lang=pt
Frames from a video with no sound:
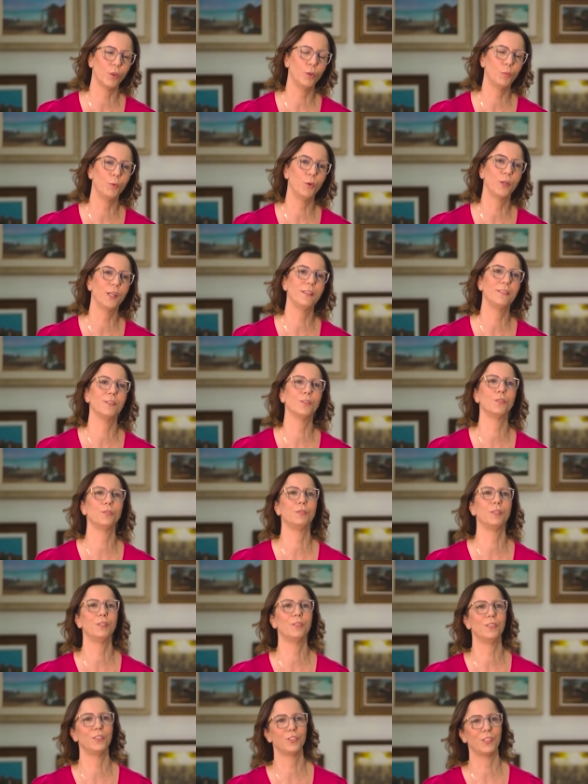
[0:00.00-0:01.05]
ou porque seus
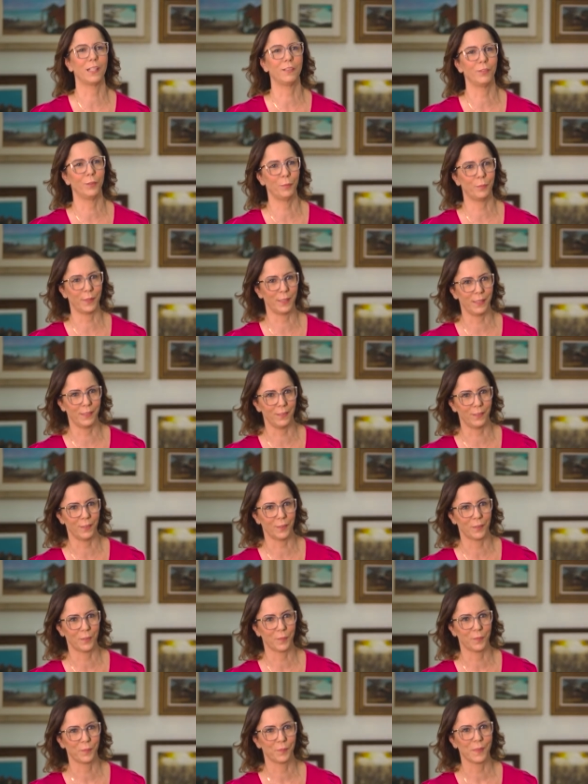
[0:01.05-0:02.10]
filhos estavam
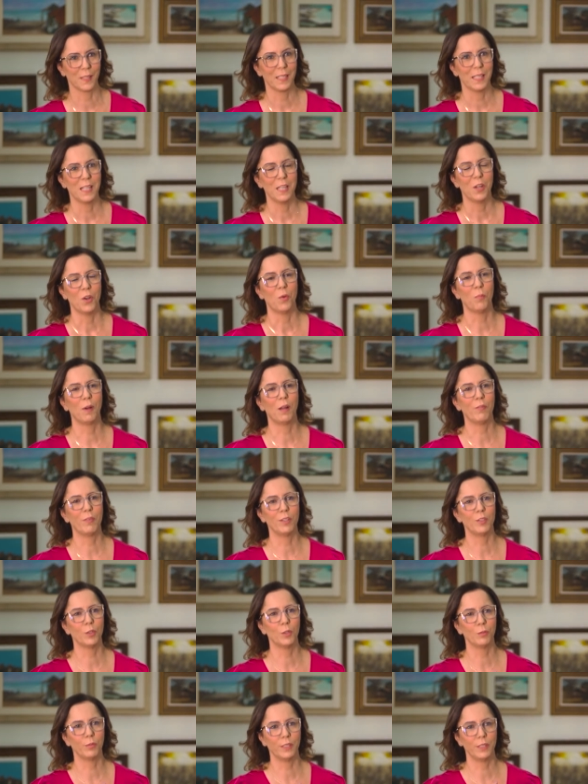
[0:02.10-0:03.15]
presos. Uma
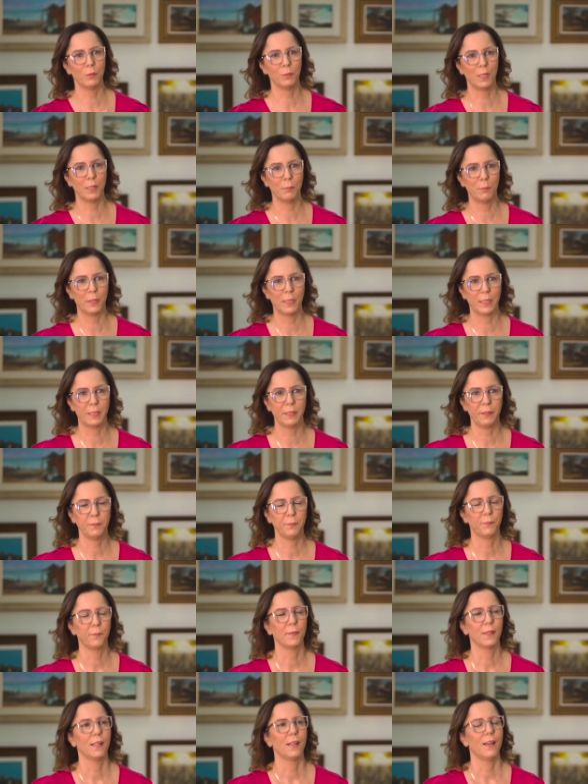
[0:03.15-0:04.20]
vez eu ouvi de uma mãe
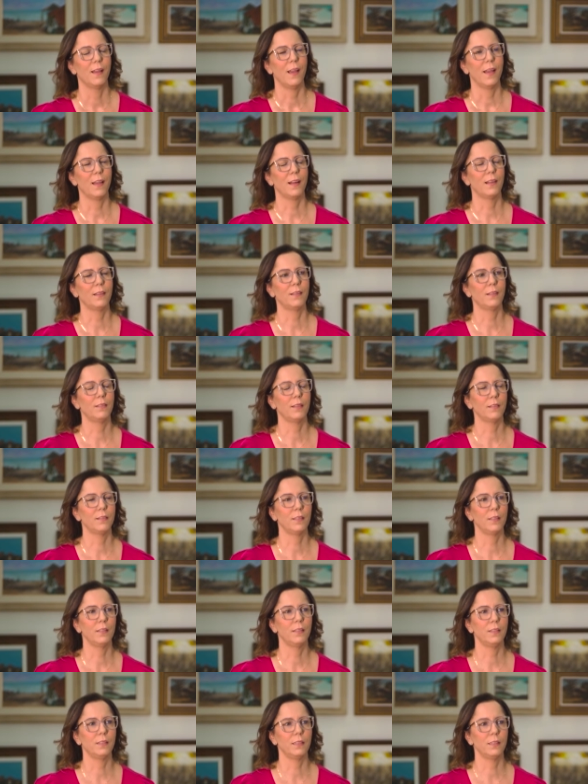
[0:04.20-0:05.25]
ela disse a
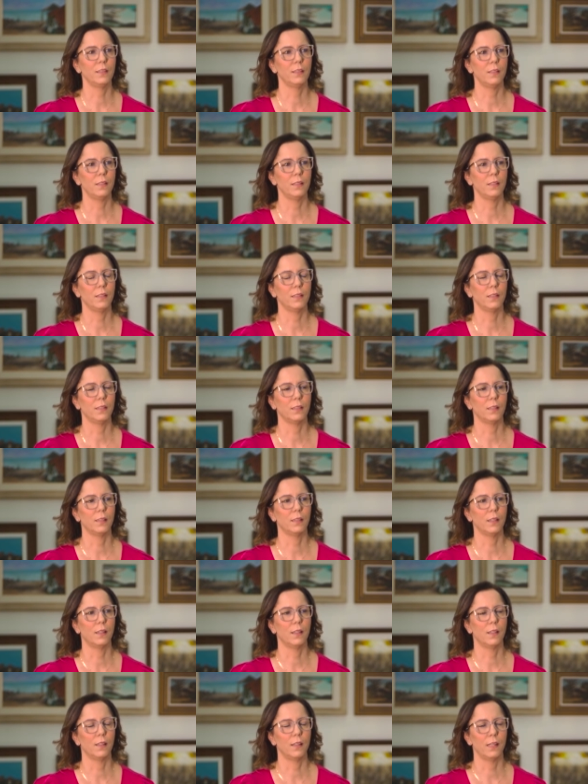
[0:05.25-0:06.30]
seguinte,
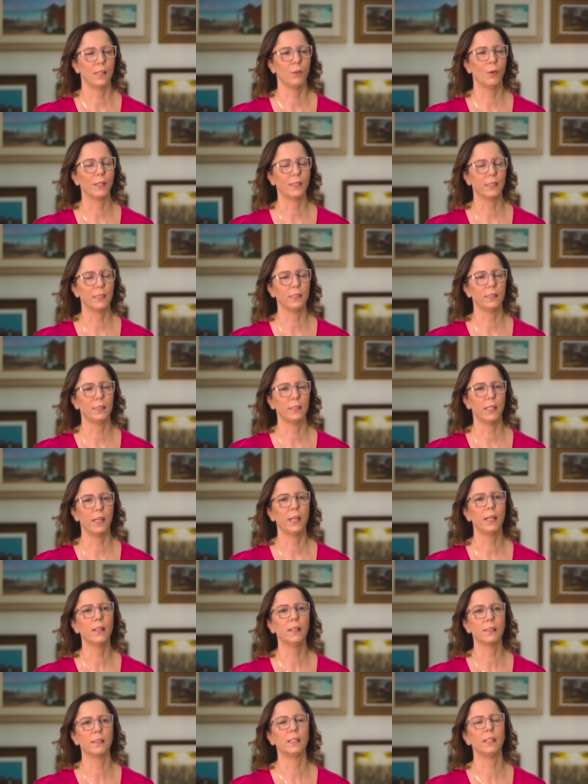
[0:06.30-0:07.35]
eu atendi
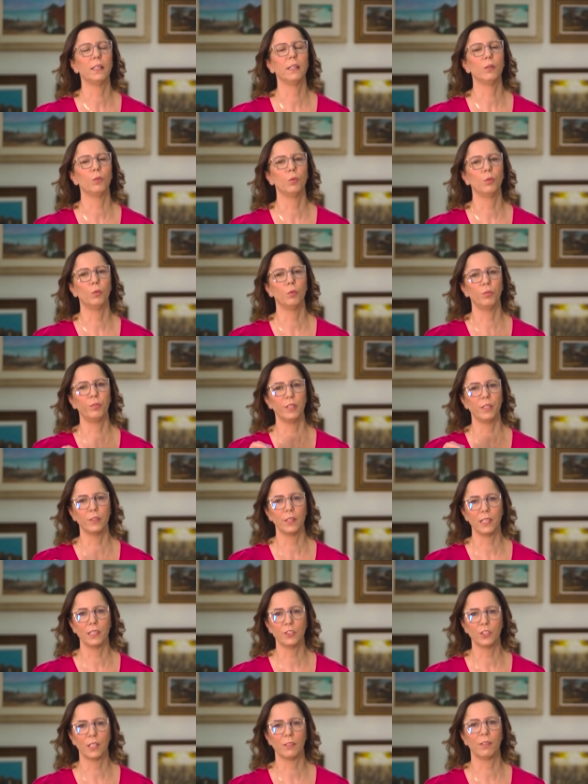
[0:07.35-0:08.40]
ela, né? O filho
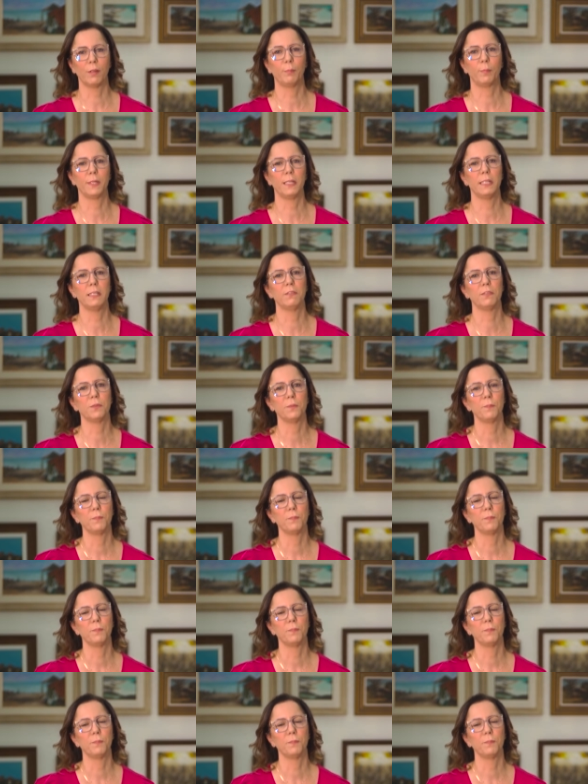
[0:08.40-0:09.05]
dela estava preso